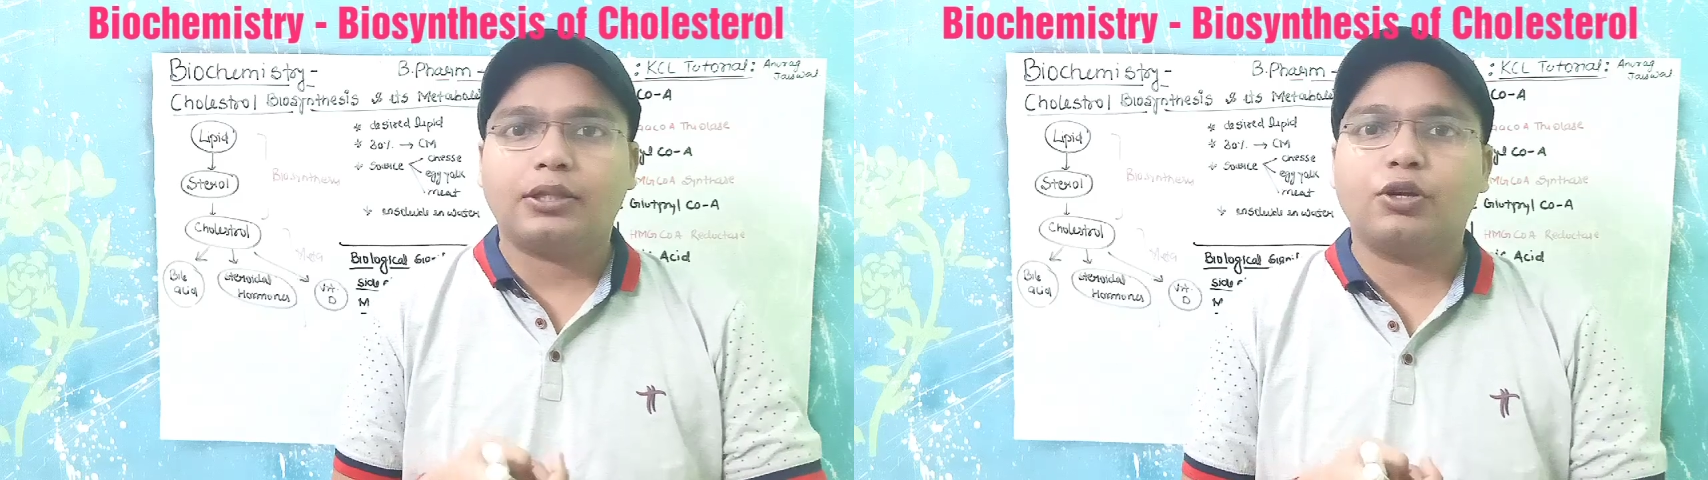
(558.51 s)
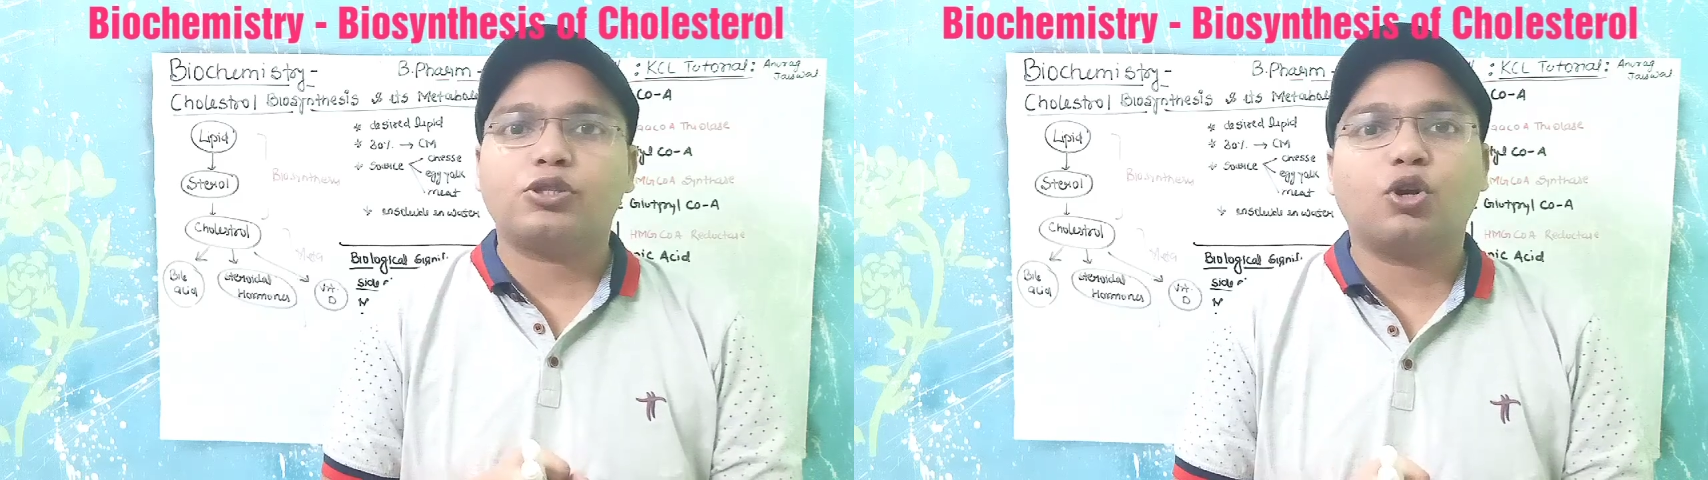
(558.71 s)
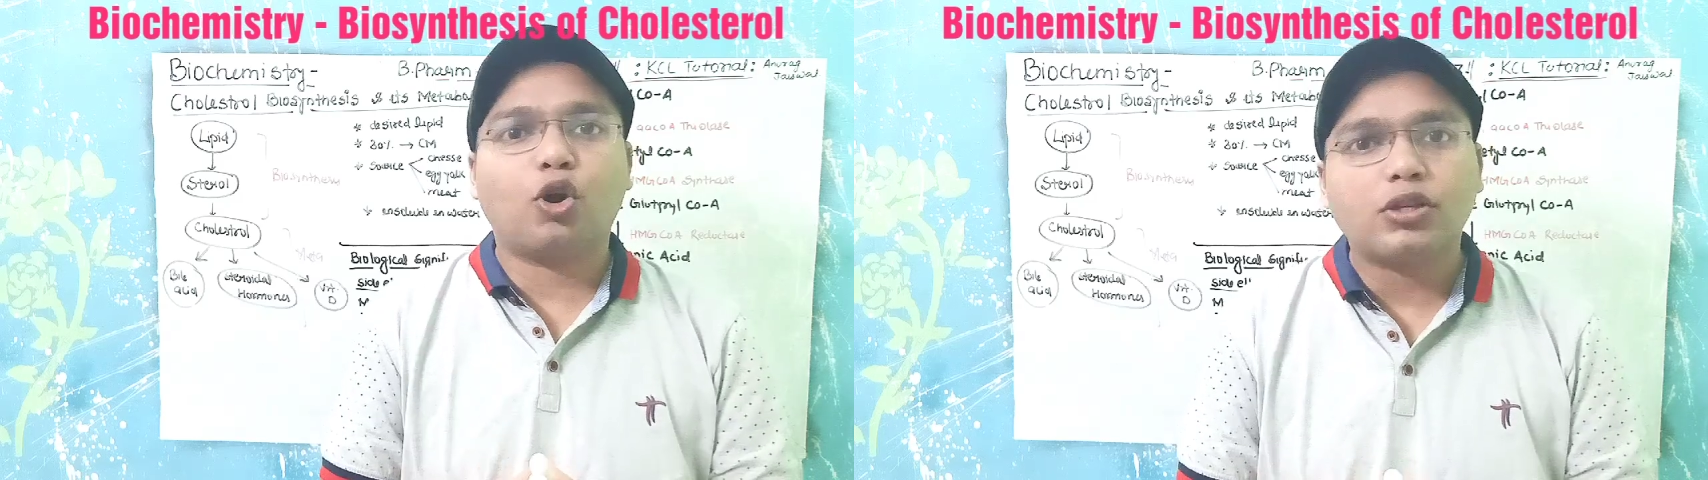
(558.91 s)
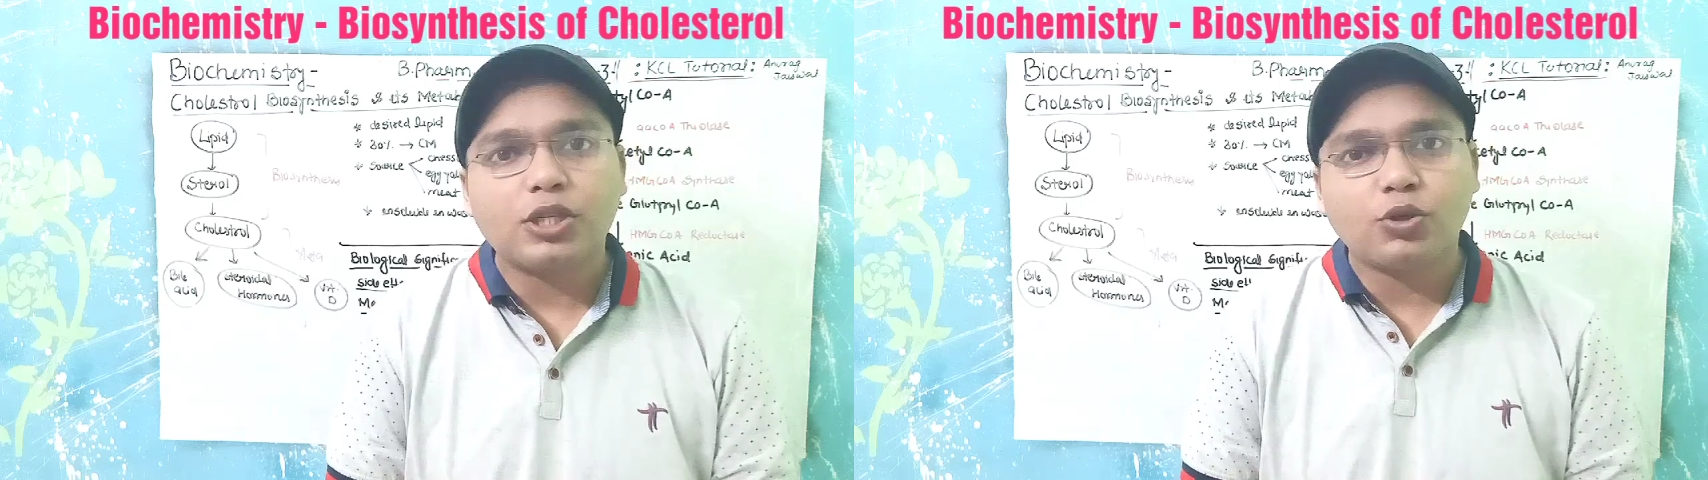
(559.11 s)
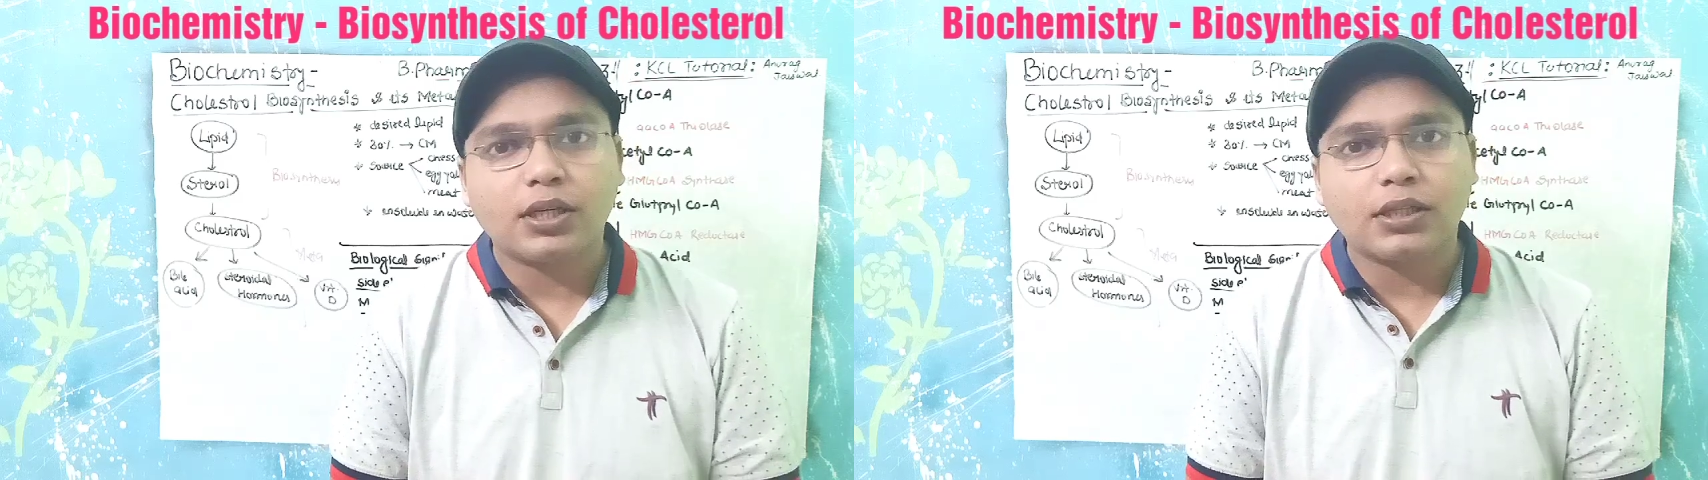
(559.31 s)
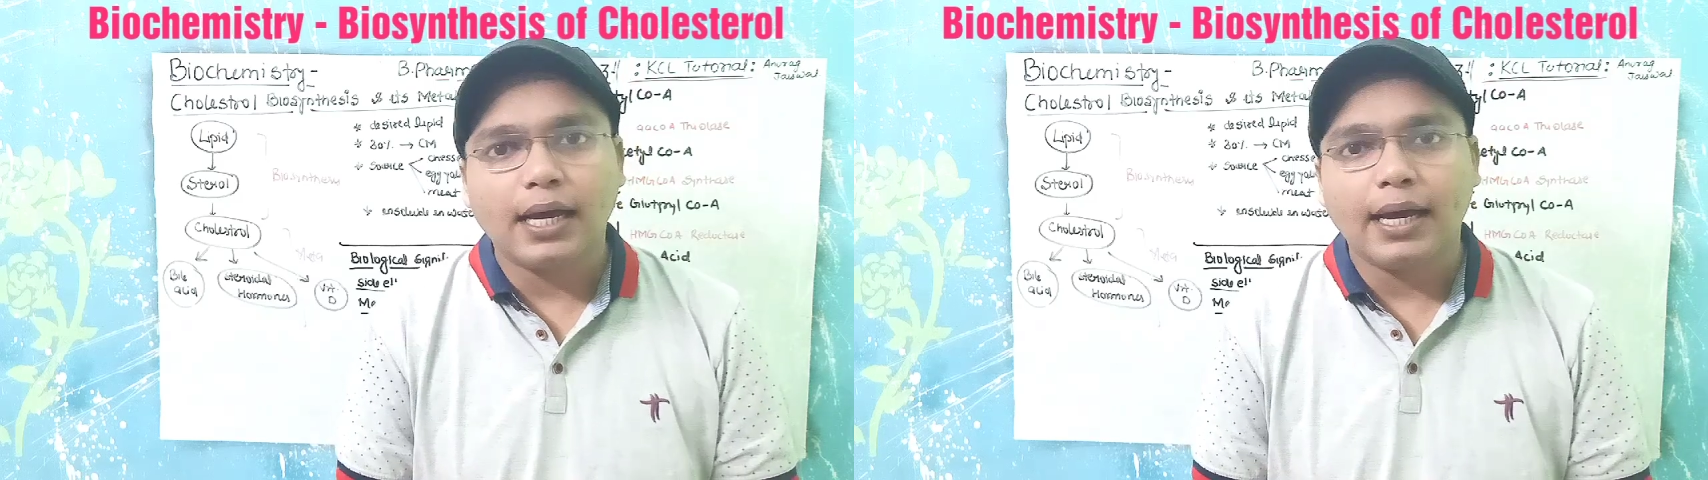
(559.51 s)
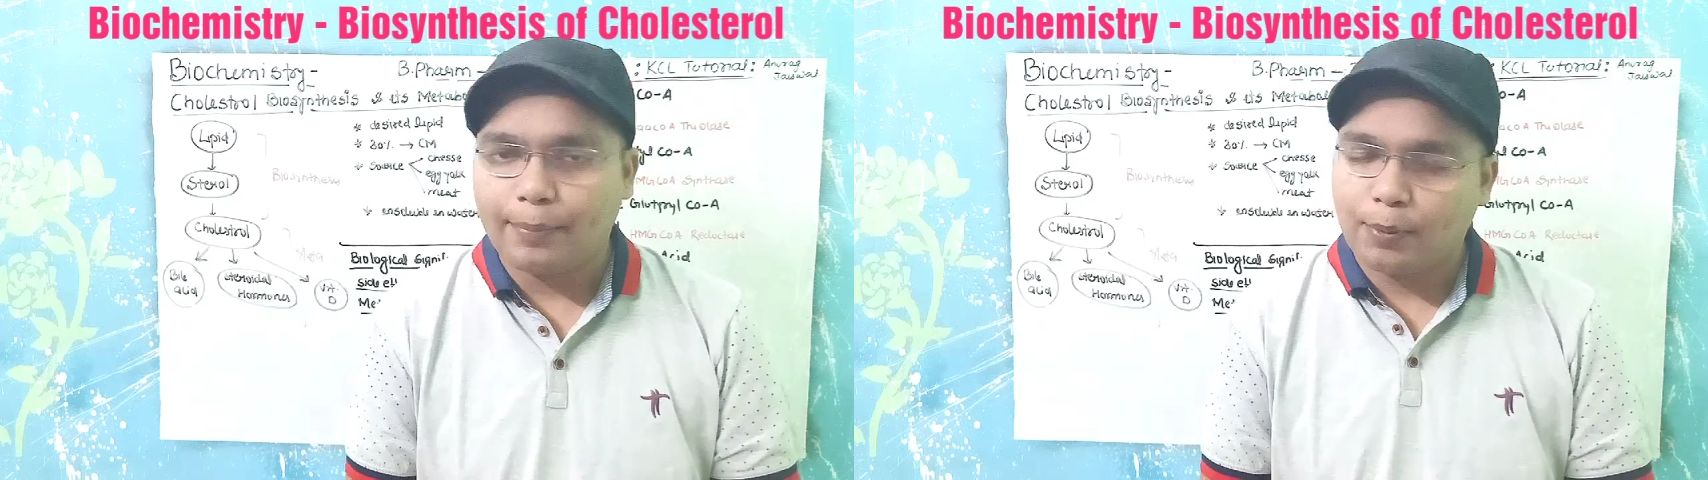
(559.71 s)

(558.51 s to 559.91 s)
एथ्रोस्क्लोरोसिस हो सकता है